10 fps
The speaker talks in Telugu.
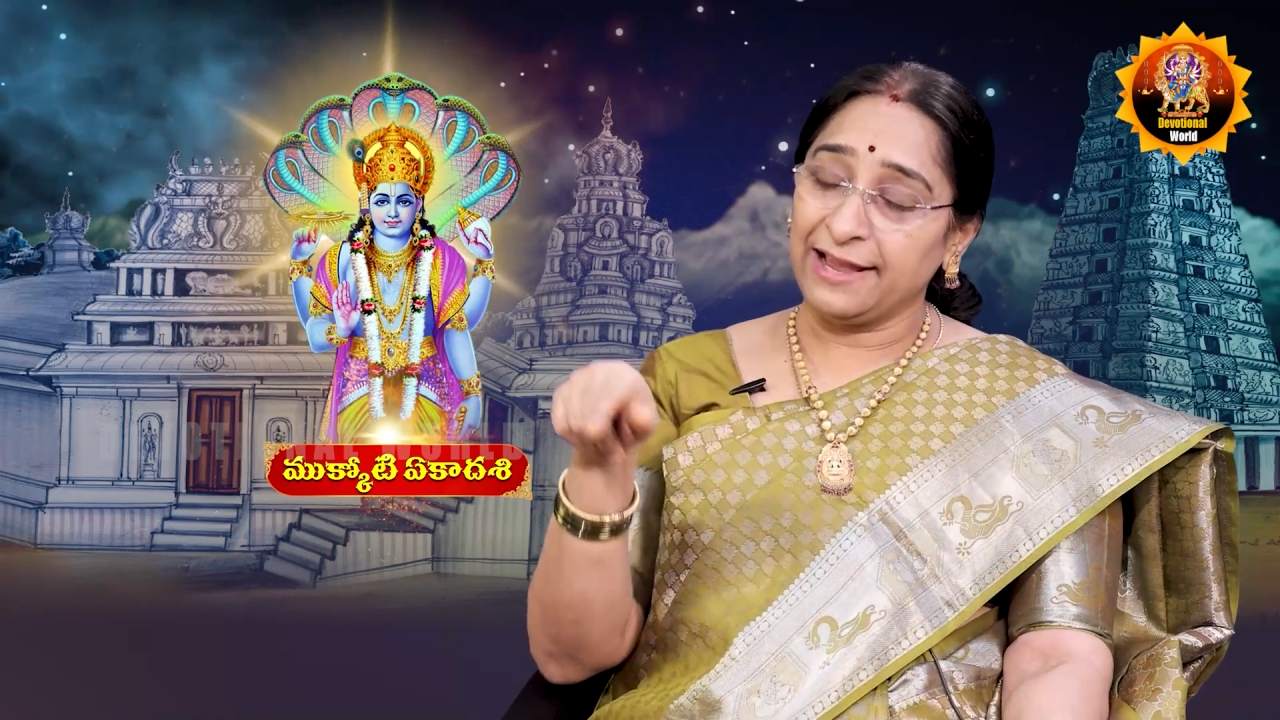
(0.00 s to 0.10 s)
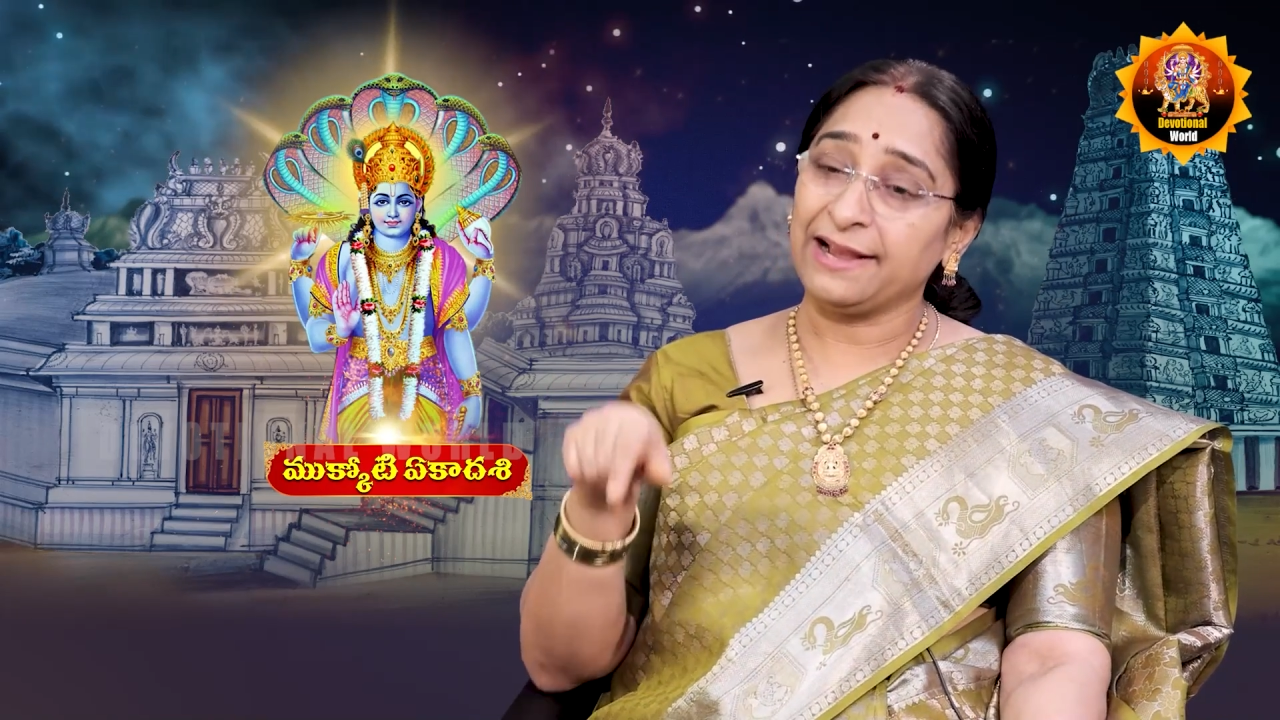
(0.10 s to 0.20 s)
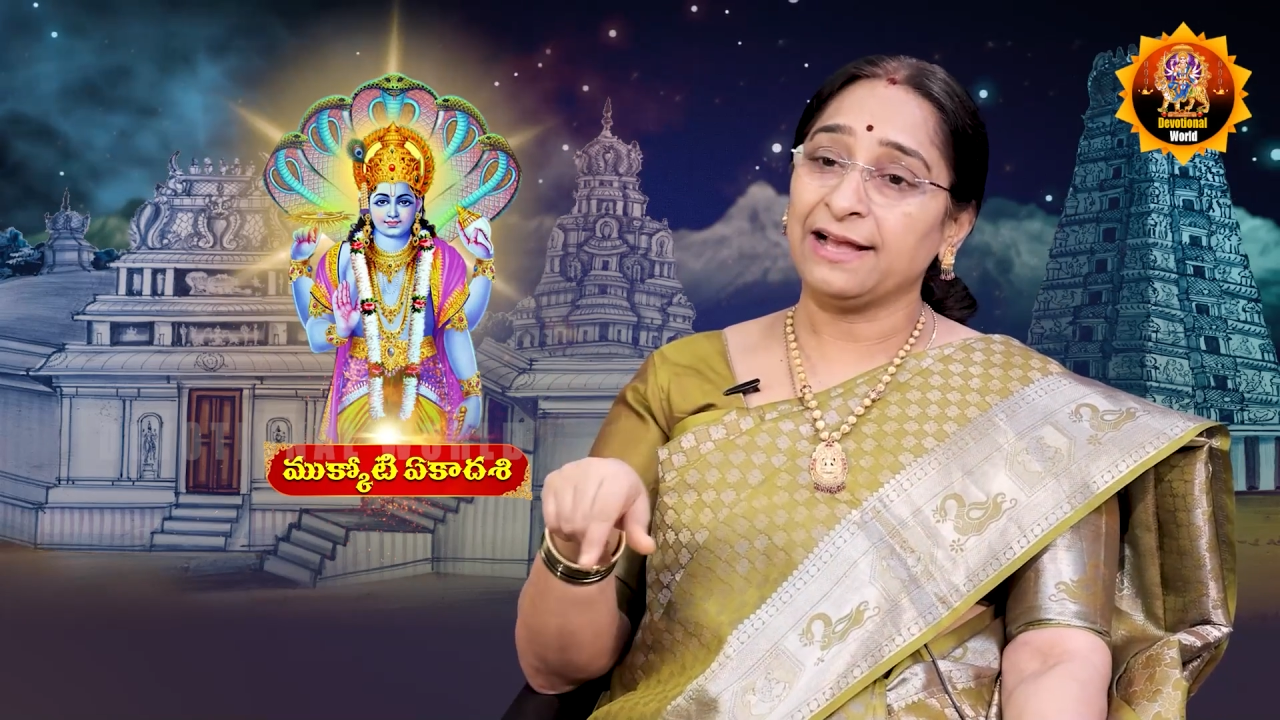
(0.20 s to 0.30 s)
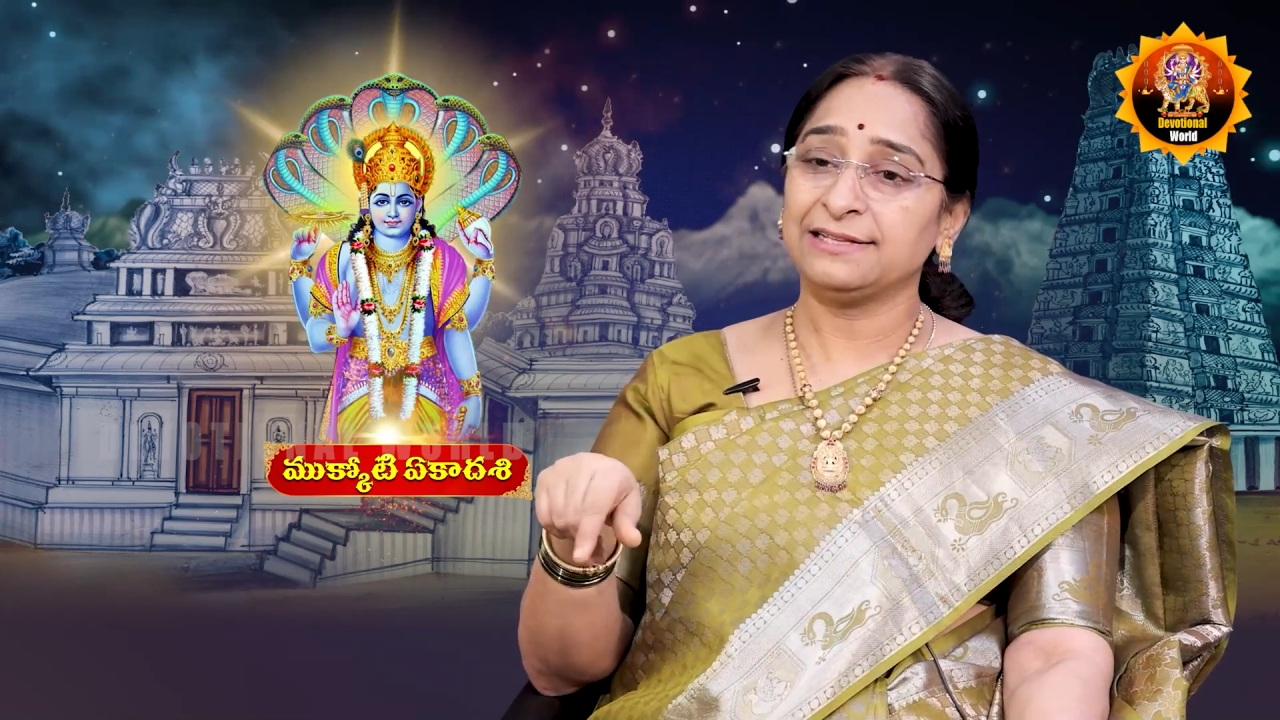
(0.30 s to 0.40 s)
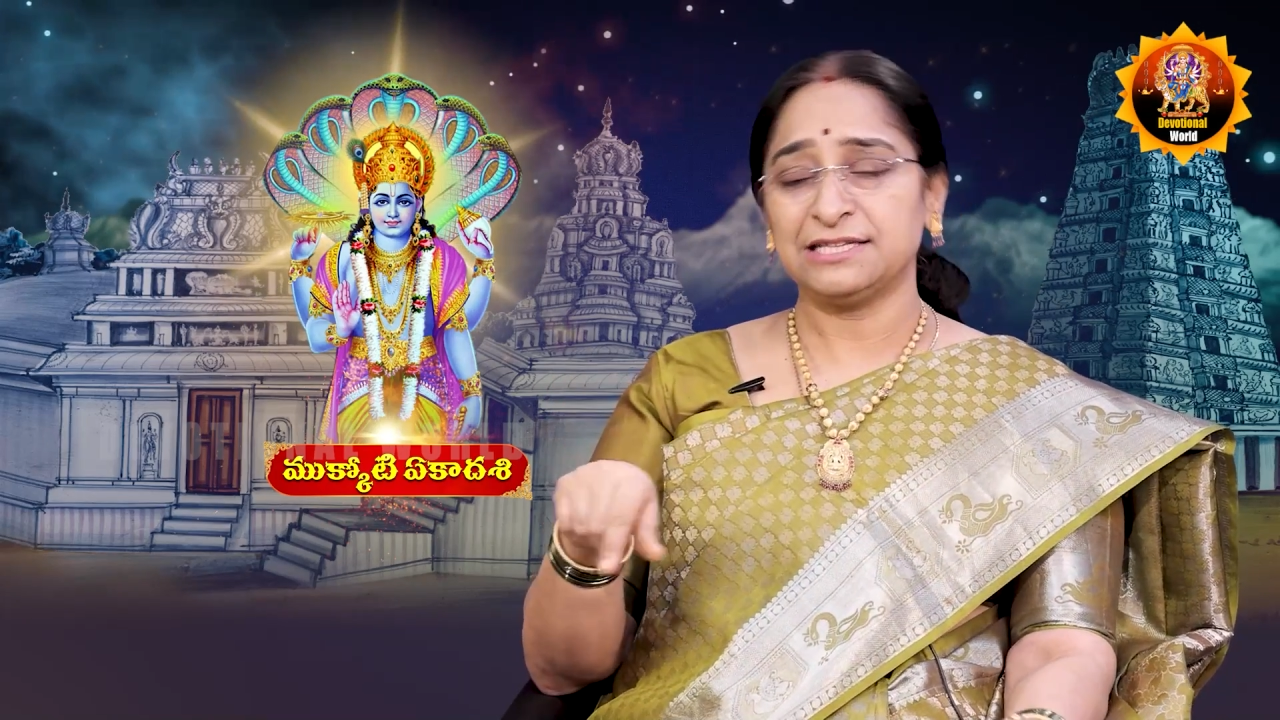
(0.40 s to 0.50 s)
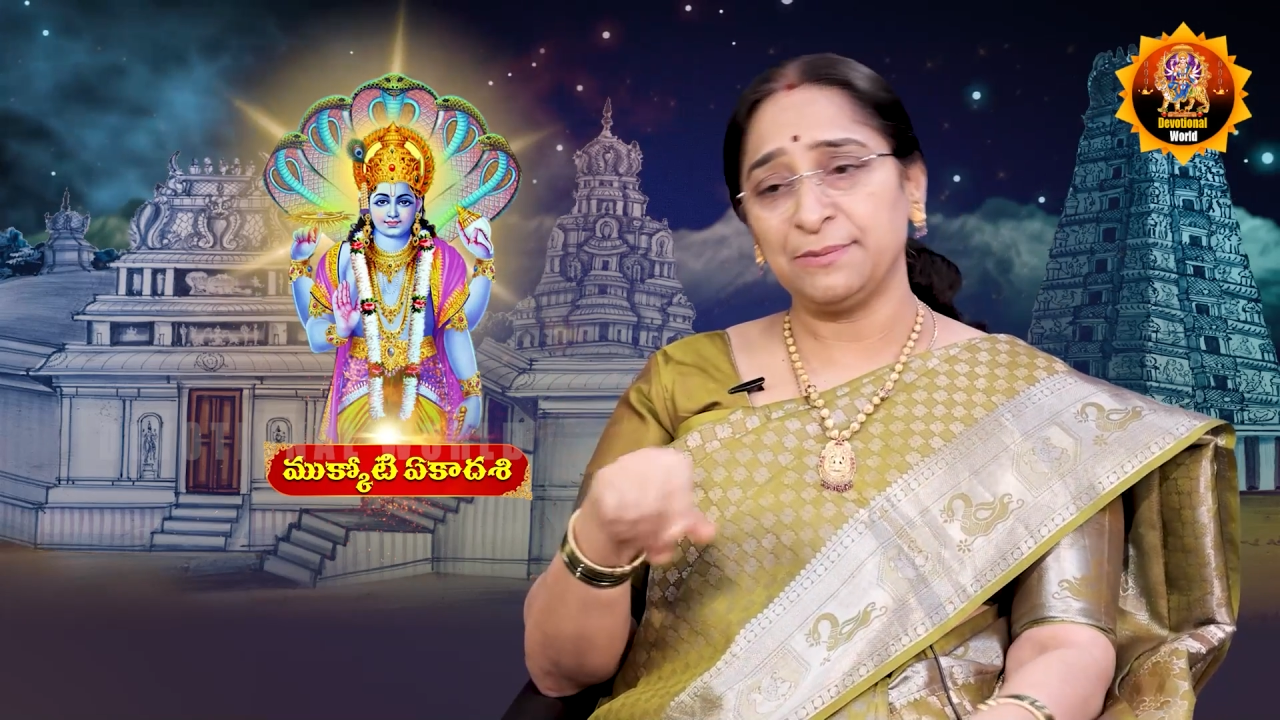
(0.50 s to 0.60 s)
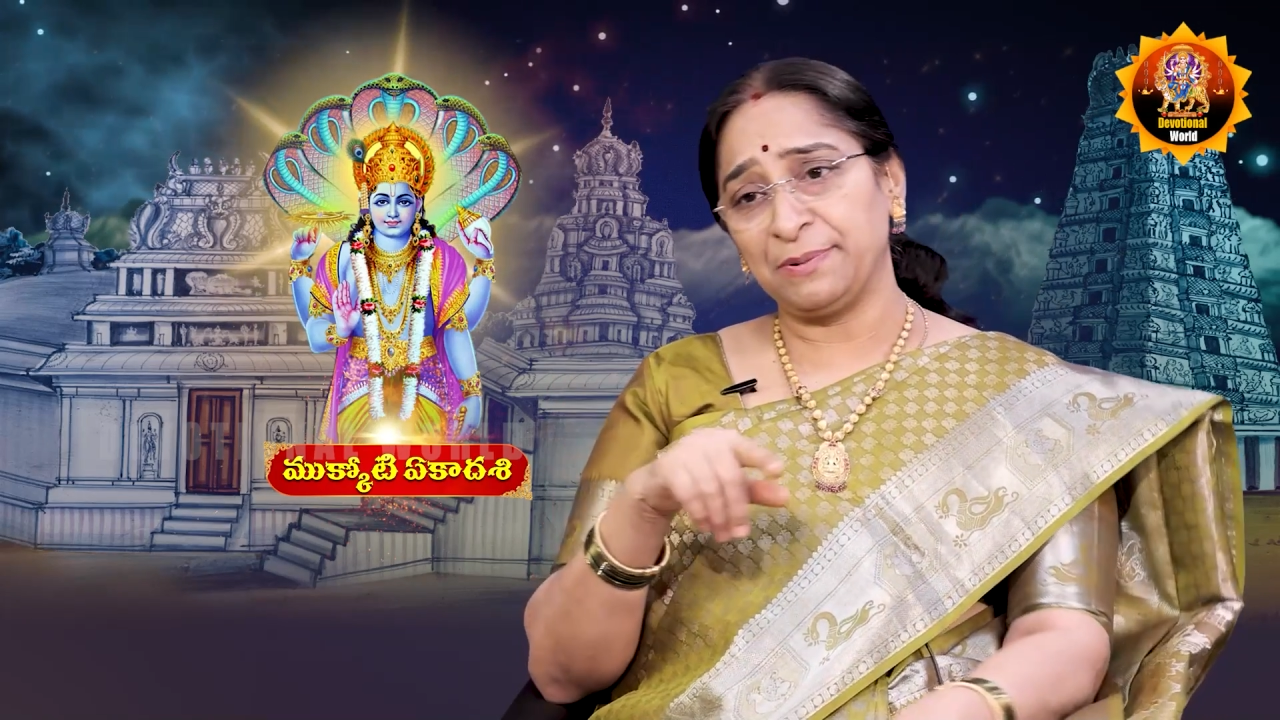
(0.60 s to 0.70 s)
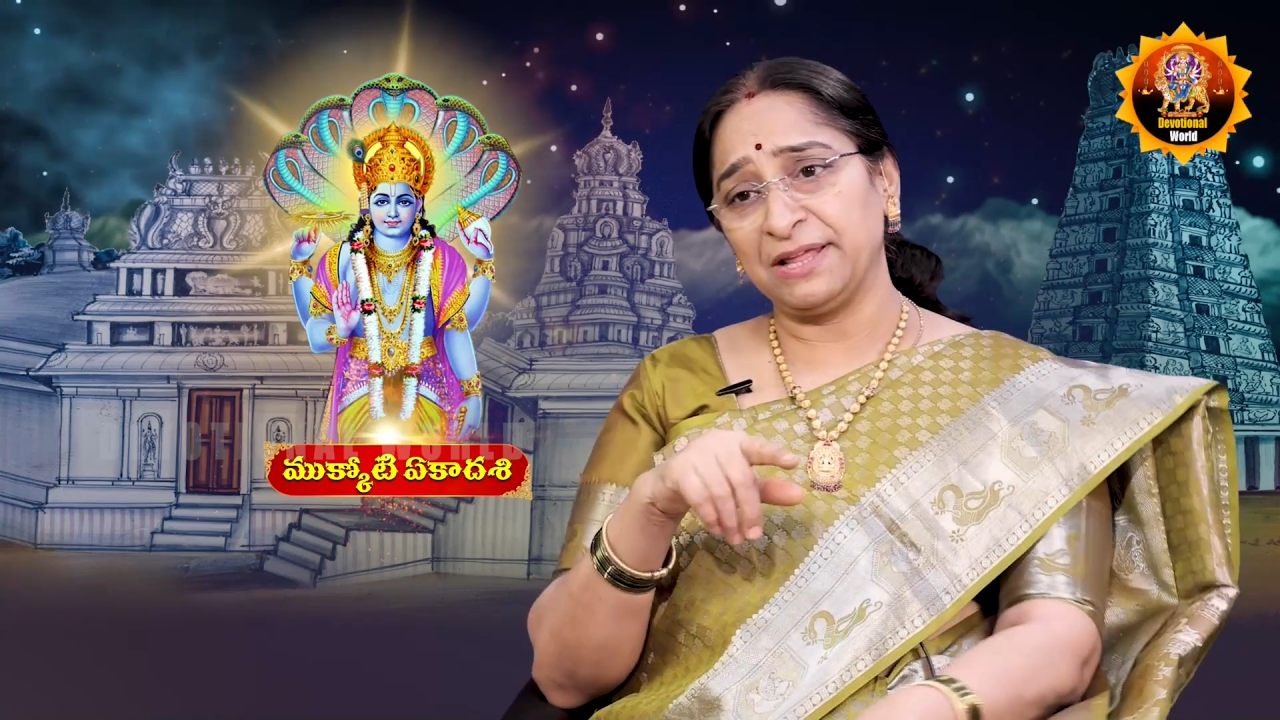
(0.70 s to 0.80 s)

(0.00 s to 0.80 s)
ఏకాదశి